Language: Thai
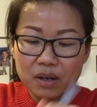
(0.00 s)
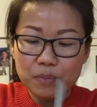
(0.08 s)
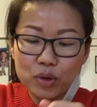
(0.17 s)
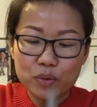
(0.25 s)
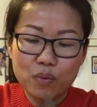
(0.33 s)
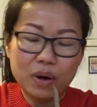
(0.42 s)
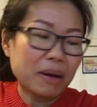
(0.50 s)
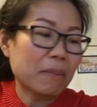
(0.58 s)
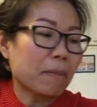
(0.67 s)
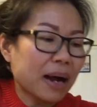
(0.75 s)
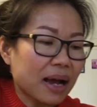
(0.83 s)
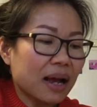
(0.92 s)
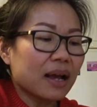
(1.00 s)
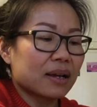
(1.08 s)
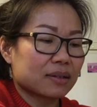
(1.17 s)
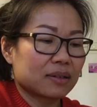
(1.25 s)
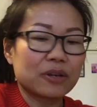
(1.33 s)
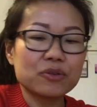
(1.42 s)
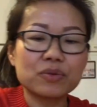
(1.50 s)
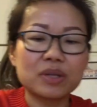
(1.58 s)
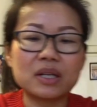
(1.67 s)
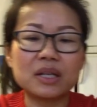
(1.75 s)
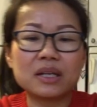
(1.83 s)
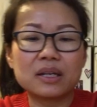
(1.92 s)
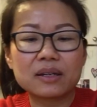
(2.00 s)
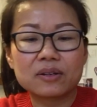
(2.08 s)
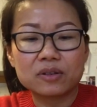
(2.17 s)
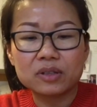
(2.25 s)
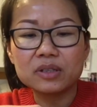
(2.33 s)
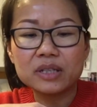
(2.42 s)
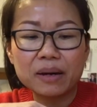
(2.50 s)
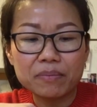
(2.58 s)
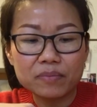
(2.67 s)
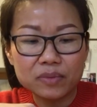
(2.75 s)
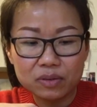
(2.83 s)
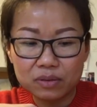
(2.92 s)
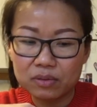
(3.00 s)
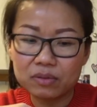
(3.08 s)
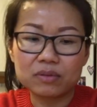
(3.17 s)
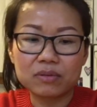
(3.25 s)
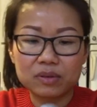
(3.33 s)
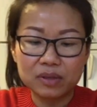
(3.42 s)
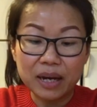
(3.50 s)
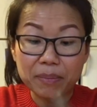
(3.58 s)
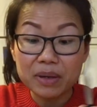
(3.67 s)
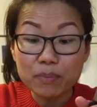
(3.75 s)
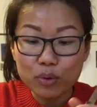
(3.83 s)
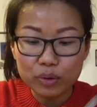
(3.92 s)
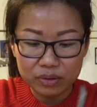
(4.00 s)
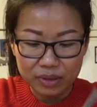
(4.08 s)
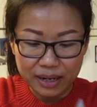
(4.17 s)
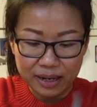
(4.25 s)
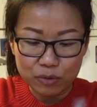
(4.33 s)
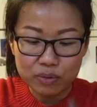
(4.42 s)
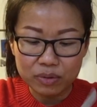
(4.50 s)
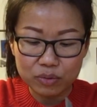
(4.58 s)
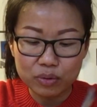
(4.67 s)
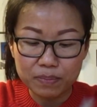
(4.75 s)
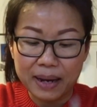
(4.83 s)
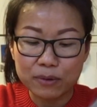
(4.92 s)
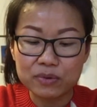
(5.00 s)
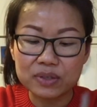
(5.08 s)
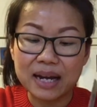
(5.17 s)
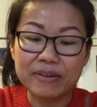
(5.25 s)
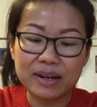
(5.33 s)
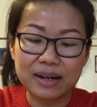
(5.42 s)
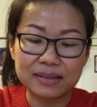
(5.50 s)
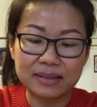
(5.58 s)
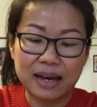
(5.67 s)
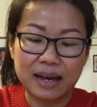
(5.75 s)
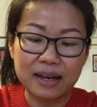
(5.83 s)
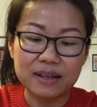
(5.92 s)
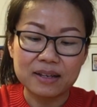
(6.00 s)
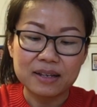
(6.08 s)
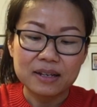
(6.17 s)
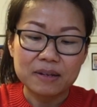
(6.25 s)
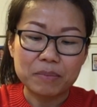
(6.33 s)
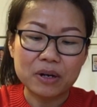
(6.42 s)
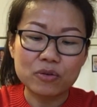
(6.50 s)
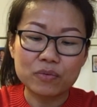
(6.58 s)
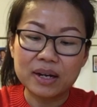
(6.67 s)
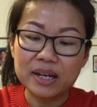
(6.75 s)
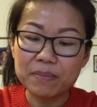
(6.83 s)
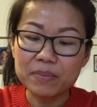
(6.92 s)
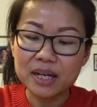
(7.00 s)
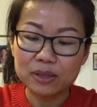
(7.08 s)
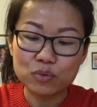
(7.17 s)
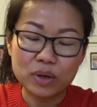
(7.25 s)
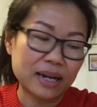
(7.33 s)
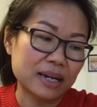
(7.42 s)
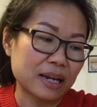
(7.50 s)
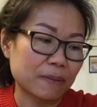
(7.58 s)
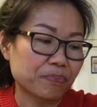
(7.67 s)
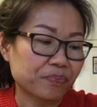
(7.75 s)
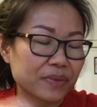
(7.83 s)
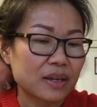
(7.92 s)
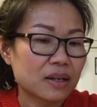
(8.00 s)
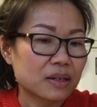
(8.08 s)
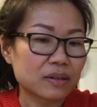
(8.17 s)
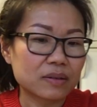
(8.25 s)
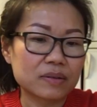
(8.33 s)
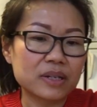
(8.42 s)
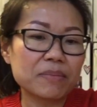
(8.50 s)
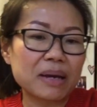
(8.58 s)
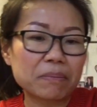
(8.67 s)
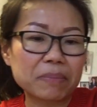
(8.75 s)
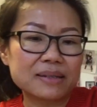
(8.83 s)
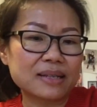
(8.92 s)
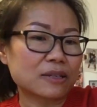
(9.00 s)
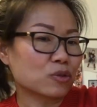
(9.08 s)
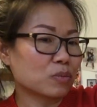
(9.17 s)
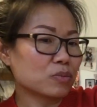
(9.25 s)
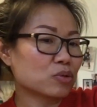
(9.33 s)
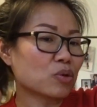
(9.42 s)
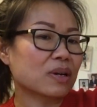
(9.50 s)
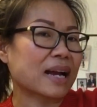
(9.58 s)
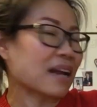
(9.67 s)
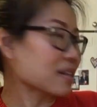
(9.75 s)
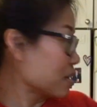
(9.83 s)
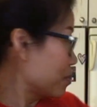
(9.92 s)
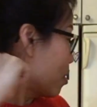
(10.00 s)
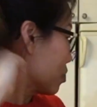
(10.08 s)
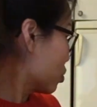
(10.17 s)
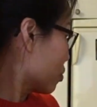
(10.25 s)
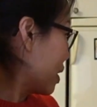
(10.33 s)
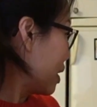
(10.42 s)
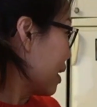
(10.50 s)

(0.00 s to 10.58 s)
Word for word: ปวดหัวมากๆแล้วอยู่ดีๆ คือยังยังมีบุญนะคะคุณคุณพระคุณเจ้ายังรักษาปรากฏว่าริ่ม เลือดตัวนั้นน่ะที่มันไปสะสมอยู่ตรงด้านสมองตรงนี้